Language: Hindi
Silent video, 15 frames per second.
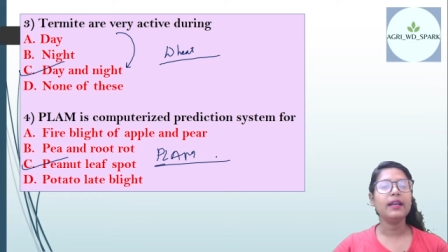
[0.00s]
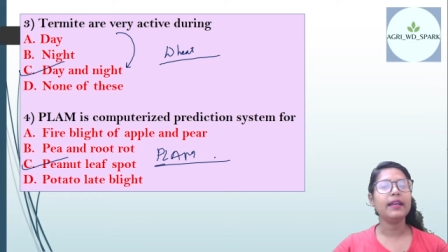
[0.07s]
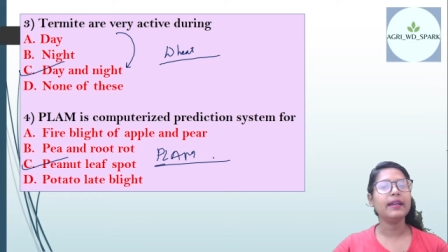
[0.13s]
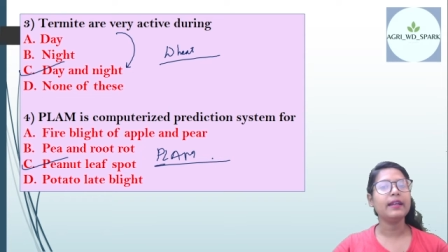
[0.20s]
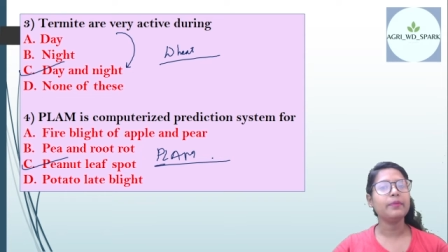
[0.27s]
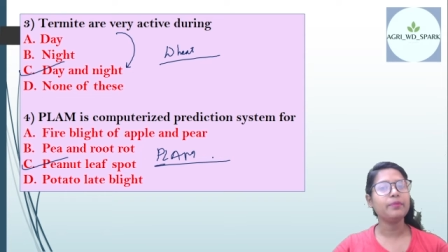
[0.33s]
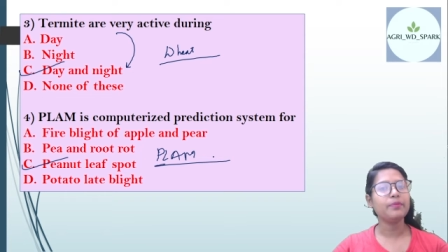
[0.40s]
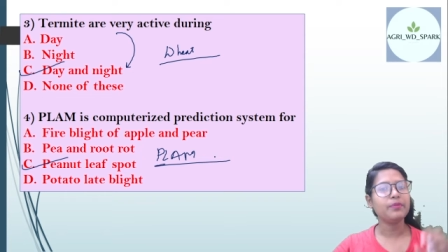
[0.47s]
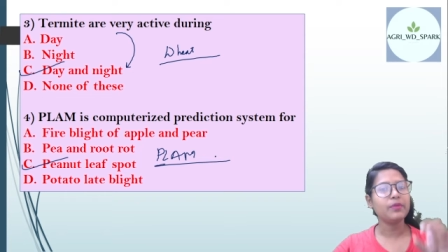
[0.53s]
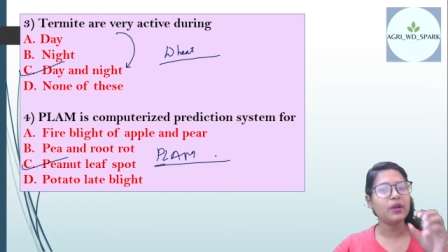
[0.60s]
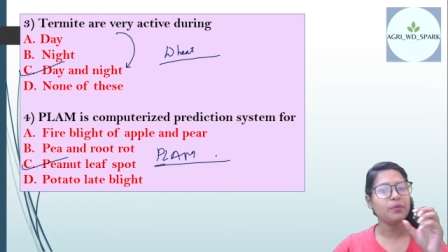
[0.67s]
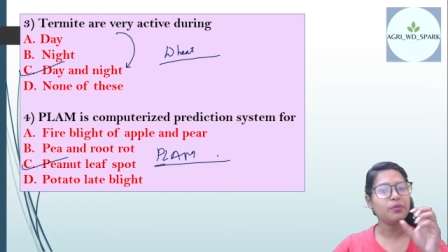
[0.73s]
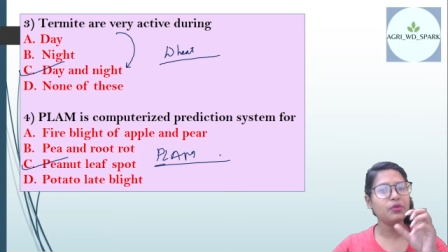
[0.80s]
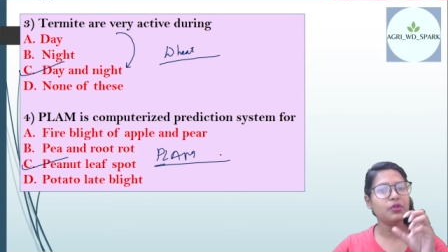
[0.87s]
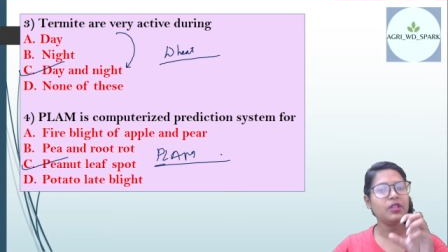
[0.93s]
एक
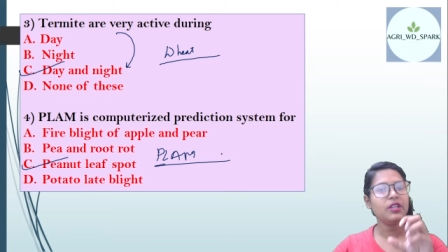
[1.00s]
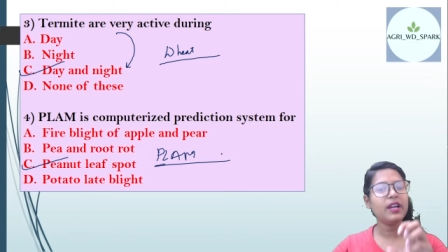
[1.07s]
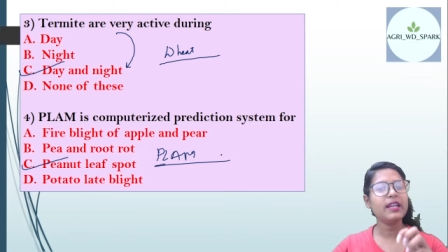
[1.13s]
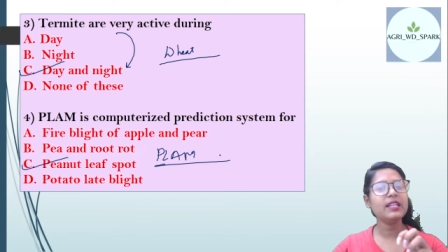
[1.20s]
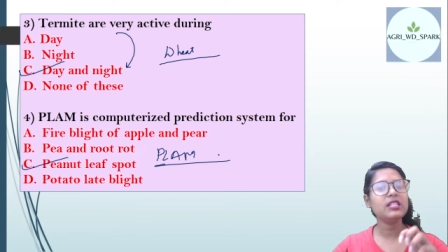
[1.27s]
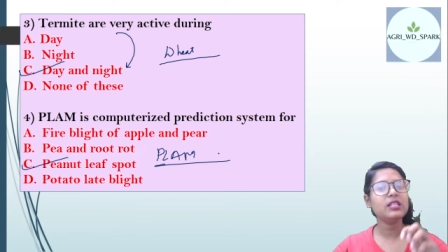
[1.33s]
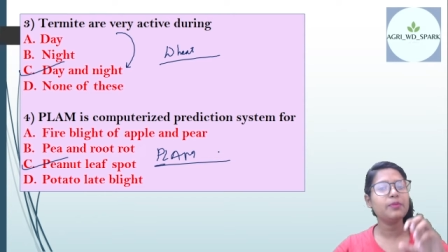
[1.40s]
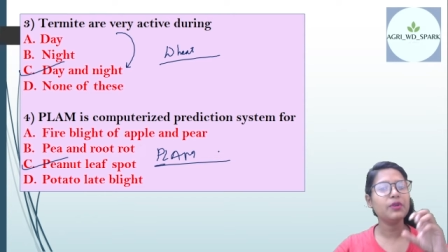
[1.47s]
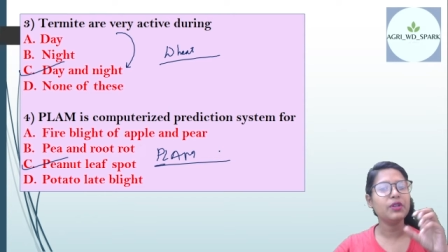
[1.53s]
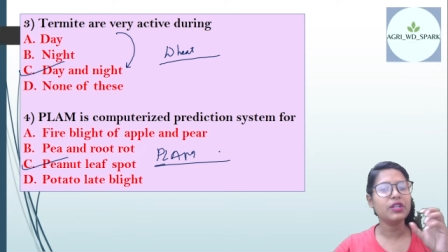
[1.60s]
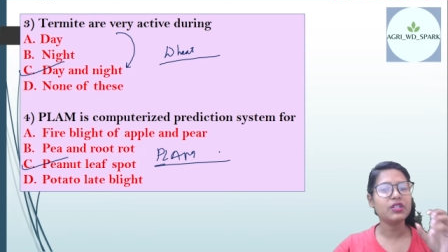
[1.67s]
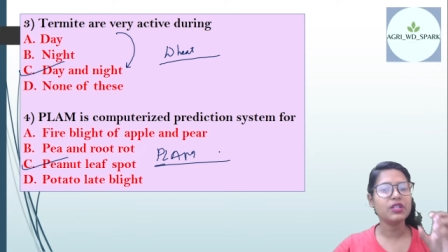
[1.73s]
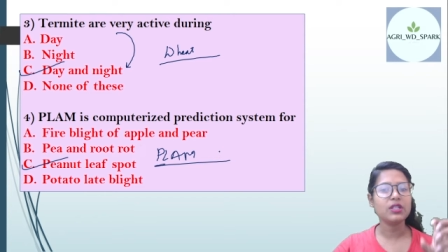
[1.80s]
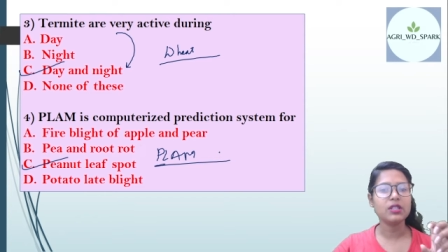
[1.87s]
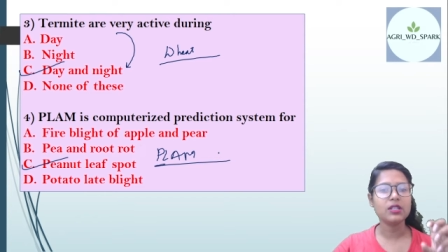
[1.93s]
कंप्यूटराइज
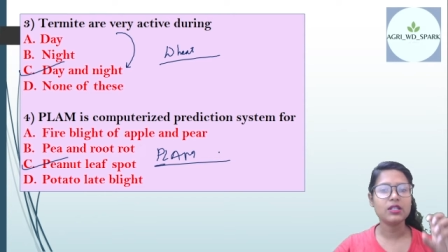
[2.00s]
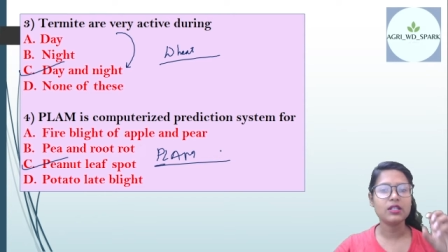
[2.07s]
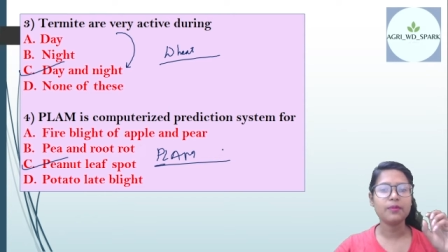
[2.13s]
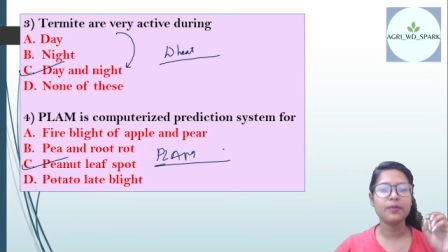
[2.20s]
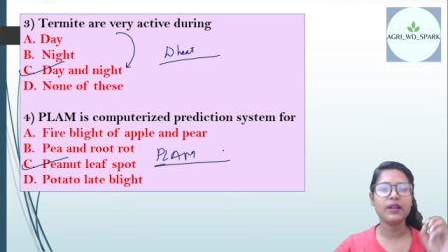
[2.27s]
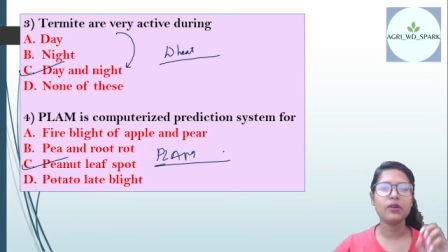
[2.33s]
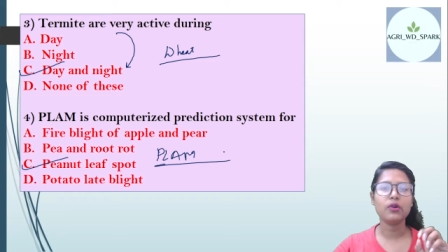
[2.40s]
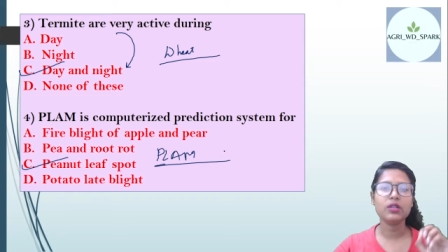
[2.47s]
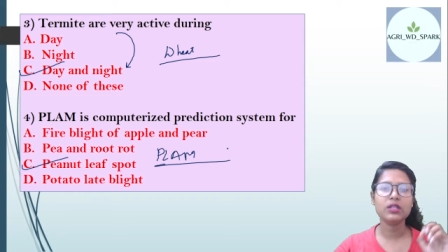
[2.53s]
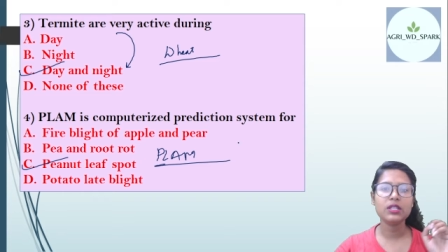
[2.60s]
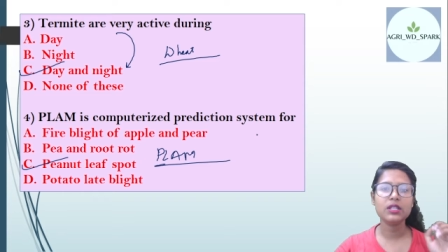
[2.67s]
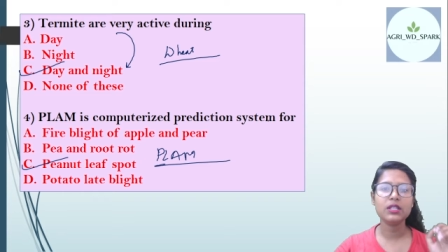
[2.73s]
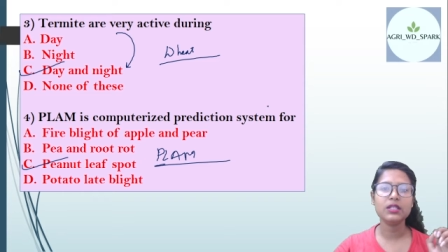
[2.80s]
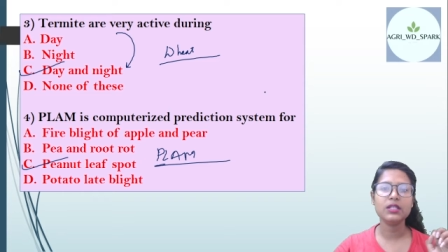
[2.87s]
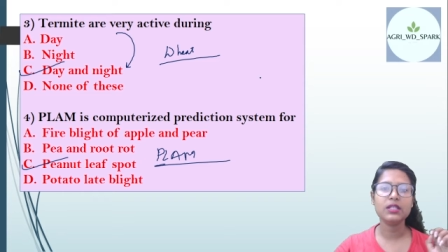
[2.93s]
प्रोडिक्शन सिस्टम है कौन सी
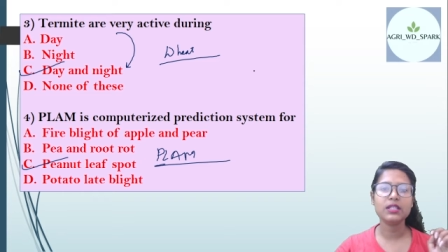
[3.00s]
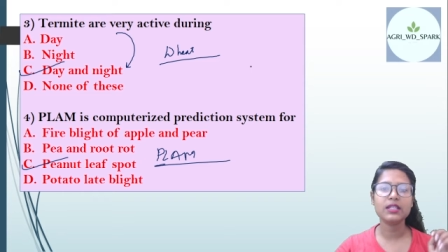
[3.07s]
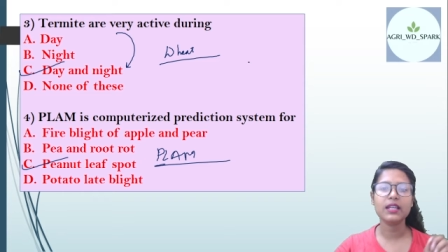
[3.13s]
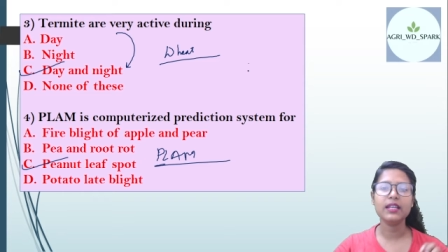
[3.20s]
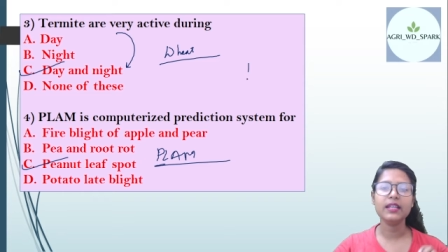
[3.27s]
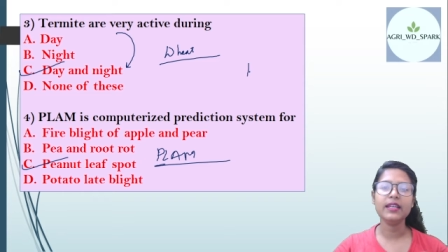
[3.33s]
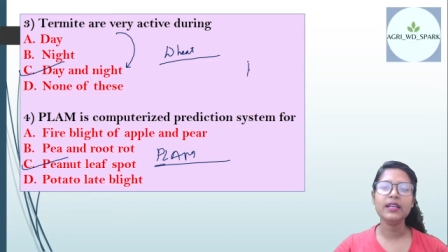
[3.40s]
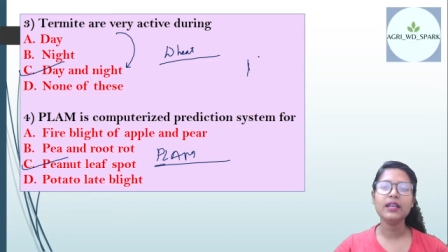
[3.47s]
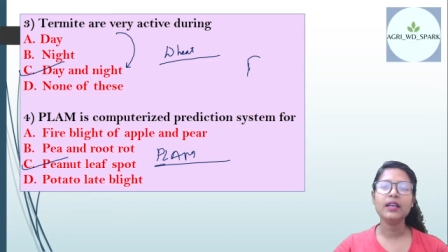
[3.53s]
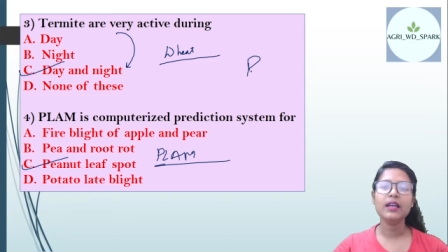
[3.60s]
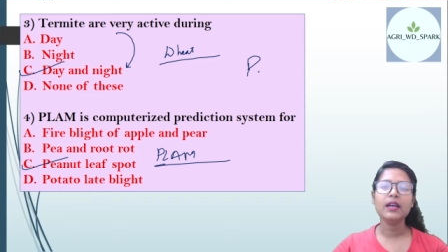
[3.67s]
डिजीज़ के लिए